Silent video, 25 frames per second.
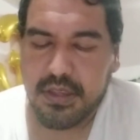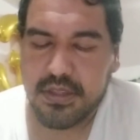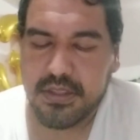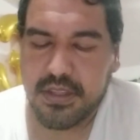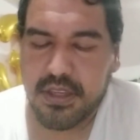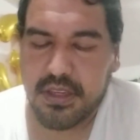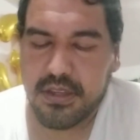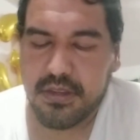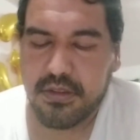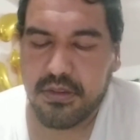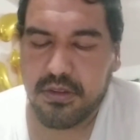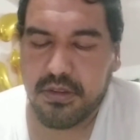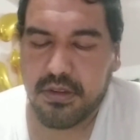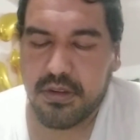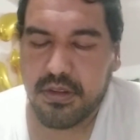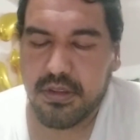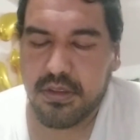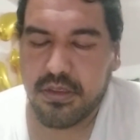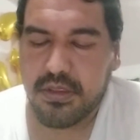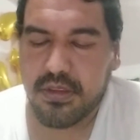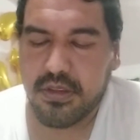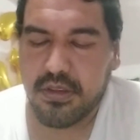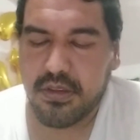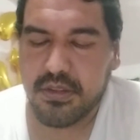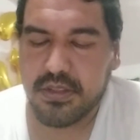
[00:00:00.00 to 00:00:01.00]

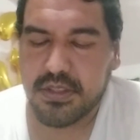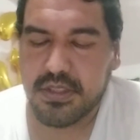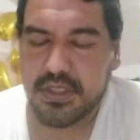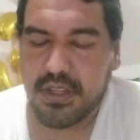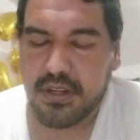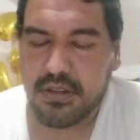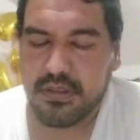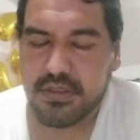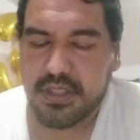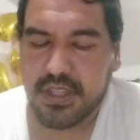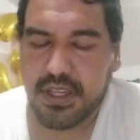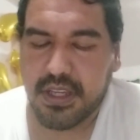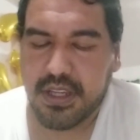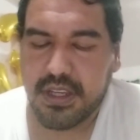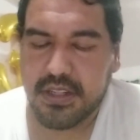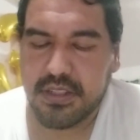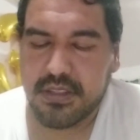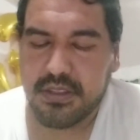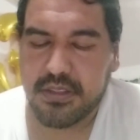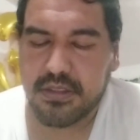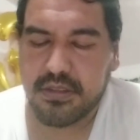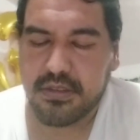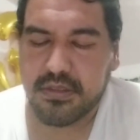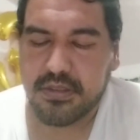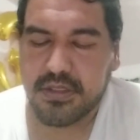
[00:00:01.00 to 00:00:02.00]
Señor Dios de los
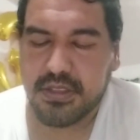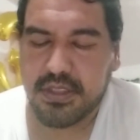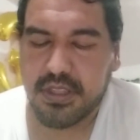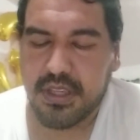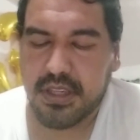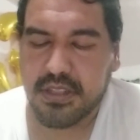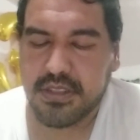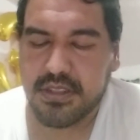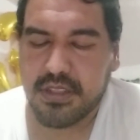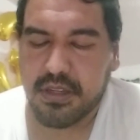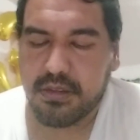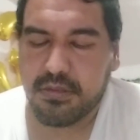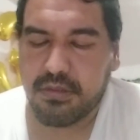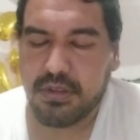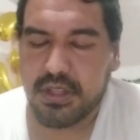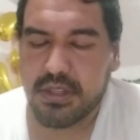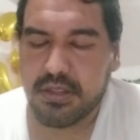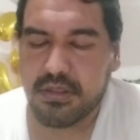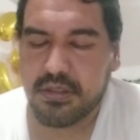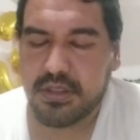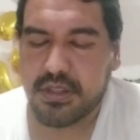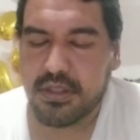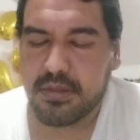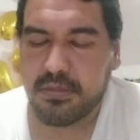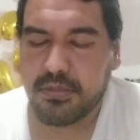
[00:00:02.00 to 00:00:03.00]
ejércitos, ¿hasta
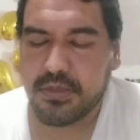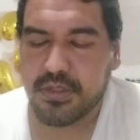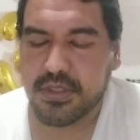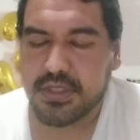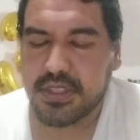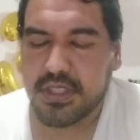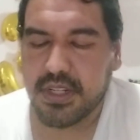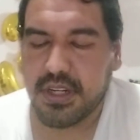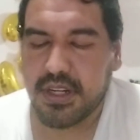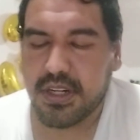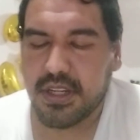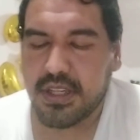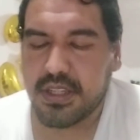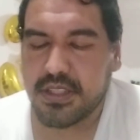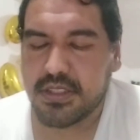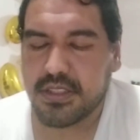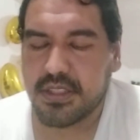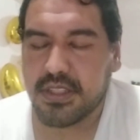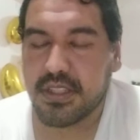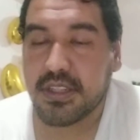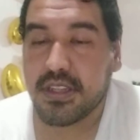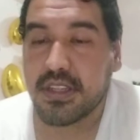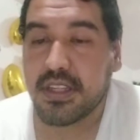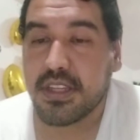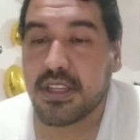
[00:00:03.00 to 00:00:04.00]
cuándo te mostrarás
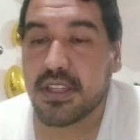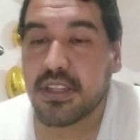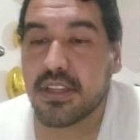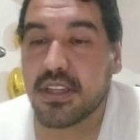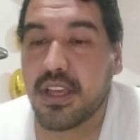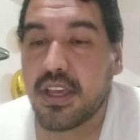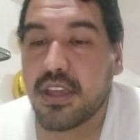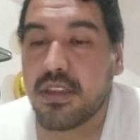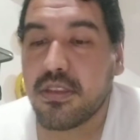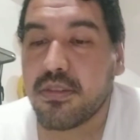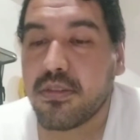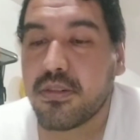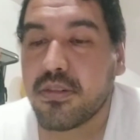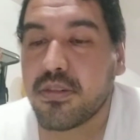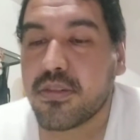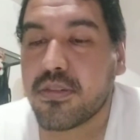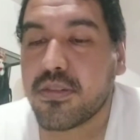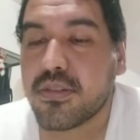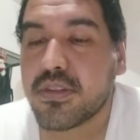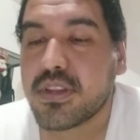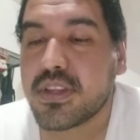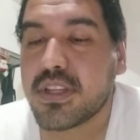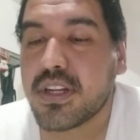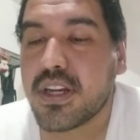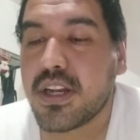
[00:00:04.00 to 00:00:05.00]
indignado
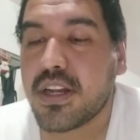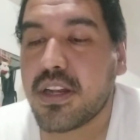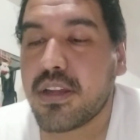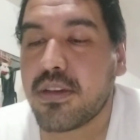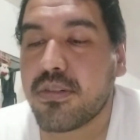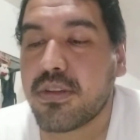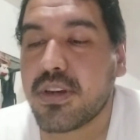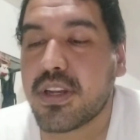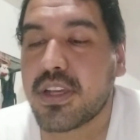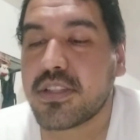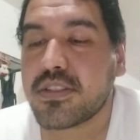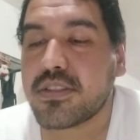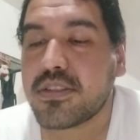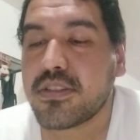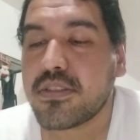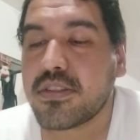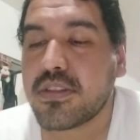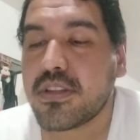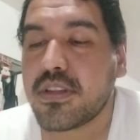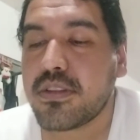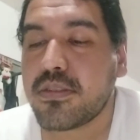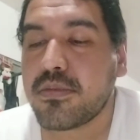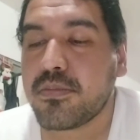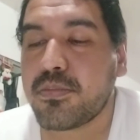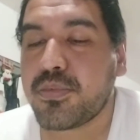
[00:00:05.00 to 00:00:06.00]
contra la oración
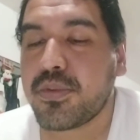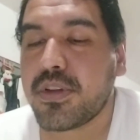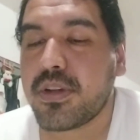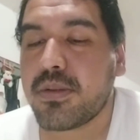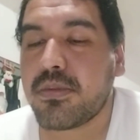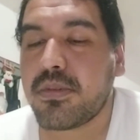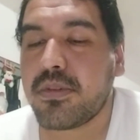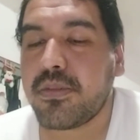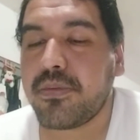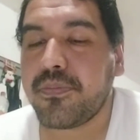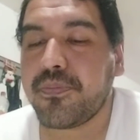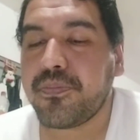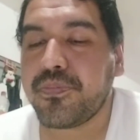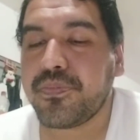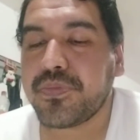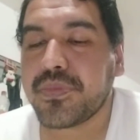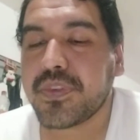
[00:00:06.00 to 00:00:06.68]
de tu pueblo?